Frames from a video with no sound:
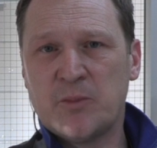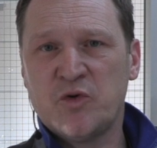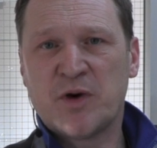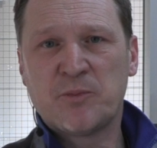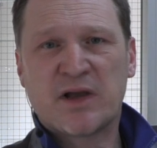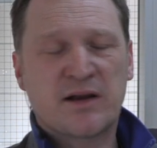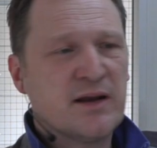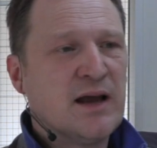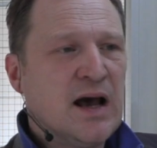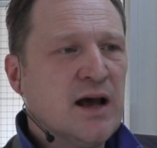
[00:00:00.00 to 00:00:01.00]
haben überhaupt gar
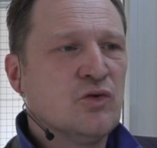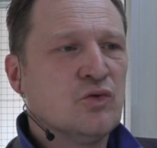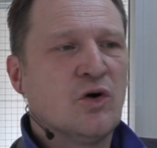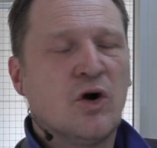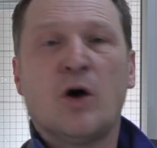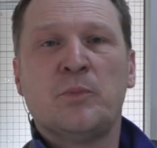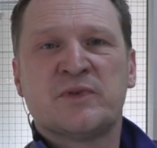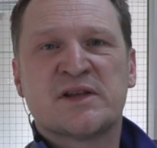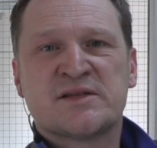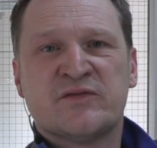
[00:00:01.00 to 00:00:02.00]
keine Ahnung,
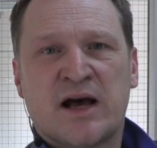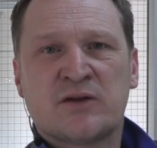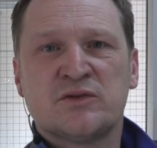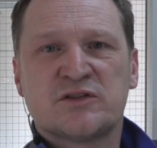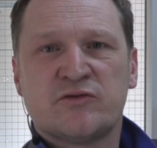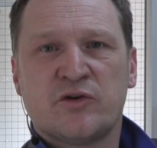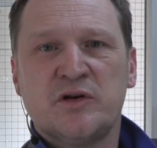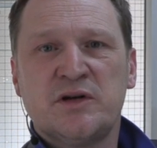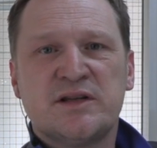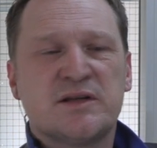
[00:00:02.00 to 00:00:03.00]
ob das
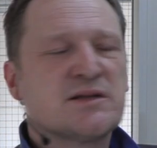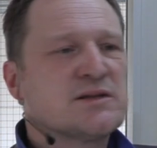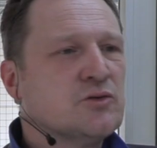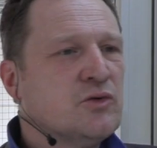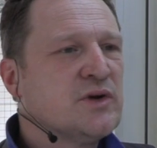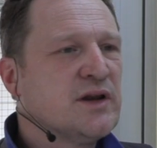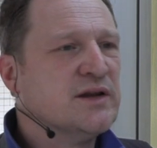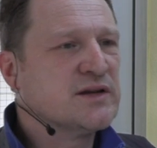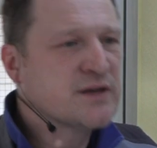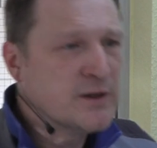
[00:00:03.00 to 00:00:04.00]
wartungsfreundlich ist oder
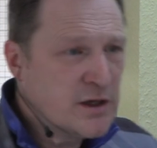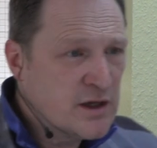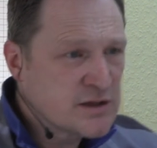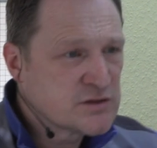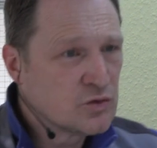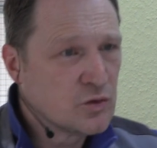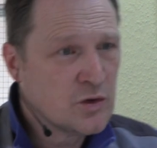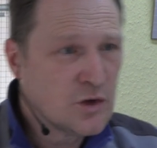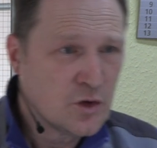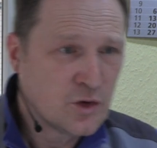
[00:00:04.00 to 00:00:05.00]
nicht. So,
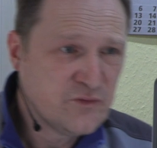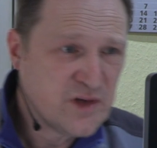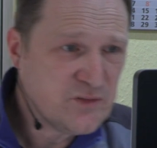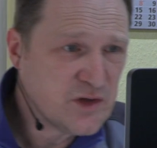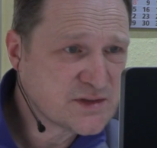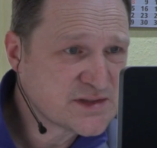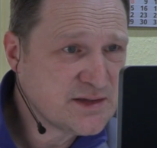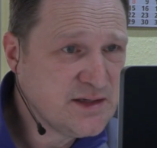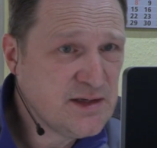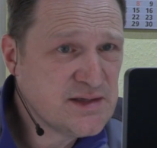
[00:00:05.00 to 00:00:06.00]
und wenn wir uns
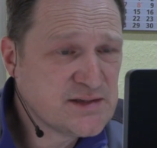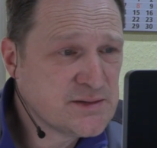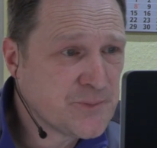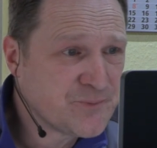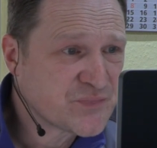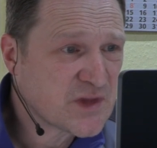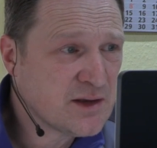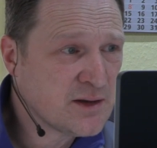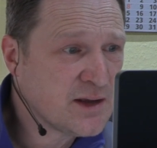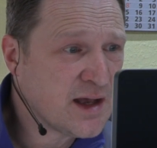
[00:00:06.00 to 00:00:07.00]
dann hier diesen
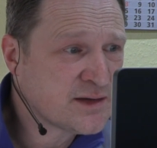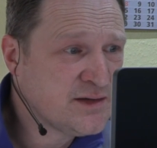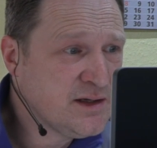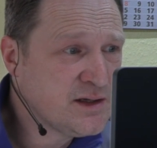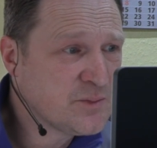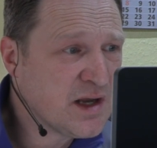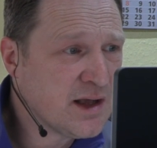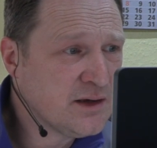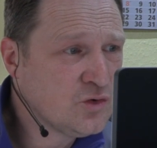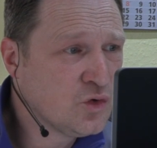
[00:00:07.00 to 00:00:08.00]
äh, Artikel mal
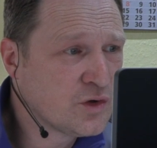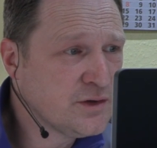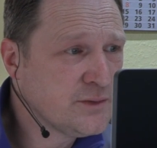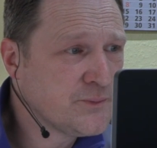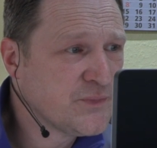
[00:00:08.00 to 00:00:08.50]
angucken,